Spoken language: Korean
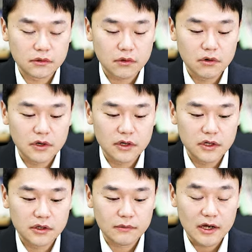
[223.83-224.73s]

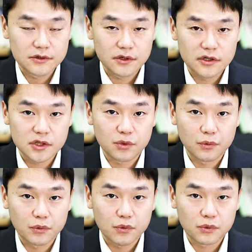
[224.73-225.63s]
건립 가능성이 굉장히
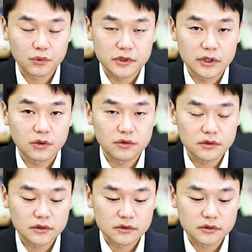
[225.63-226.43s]
높고 또 이것